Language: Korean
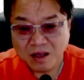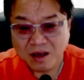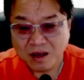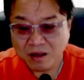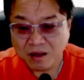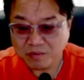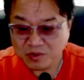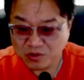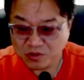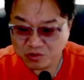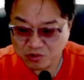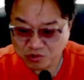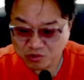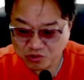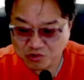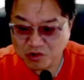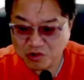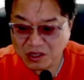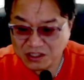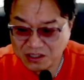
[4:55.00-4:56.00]
비중을
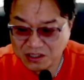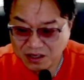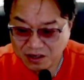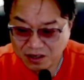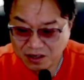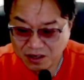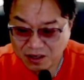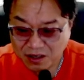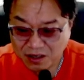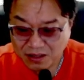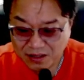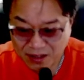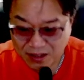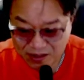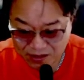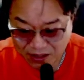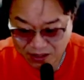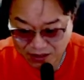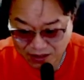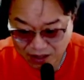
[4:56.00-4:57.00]
축소하셔야 될 것
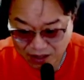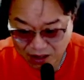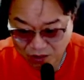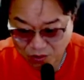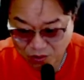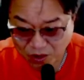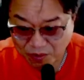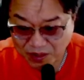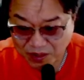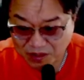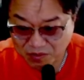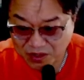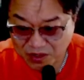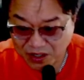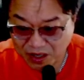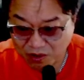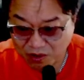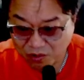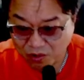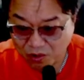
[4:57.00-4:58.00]
같다 그렇게
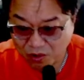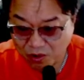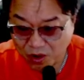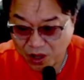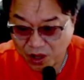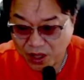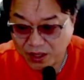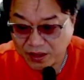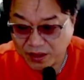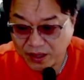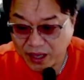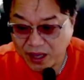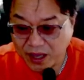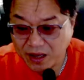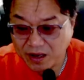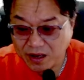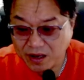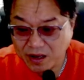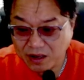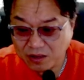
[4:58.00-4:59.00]
말씀드리겠고,
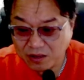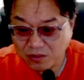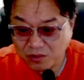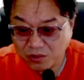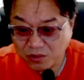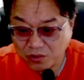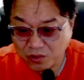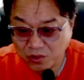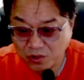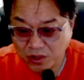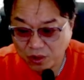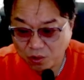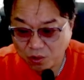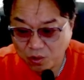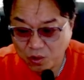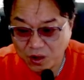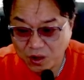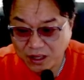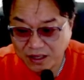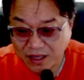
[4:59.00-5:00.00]
내일이라도 이렇게
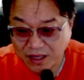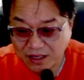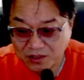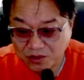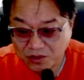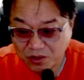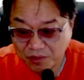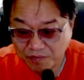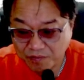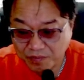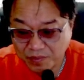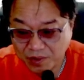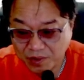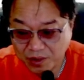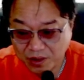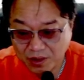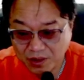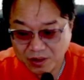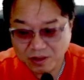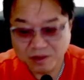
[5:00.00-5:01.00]
올라타죠.
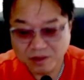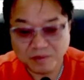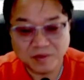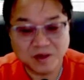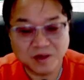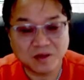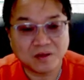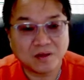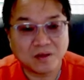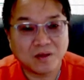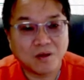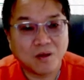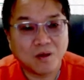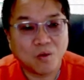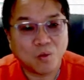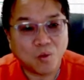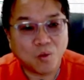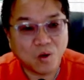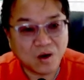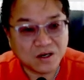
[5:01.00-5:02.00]
그러면
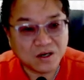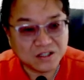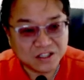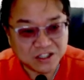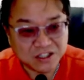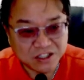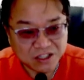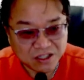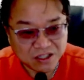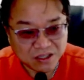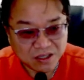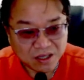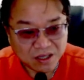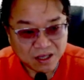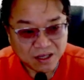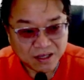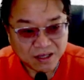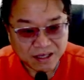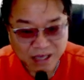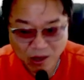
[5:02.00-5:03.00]
훨씬
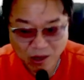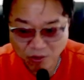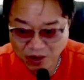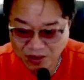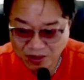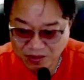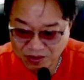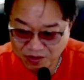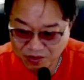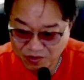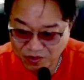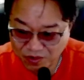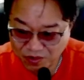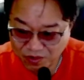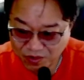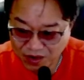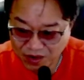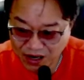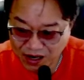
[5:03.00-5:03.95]
양호한 흐름으로 갈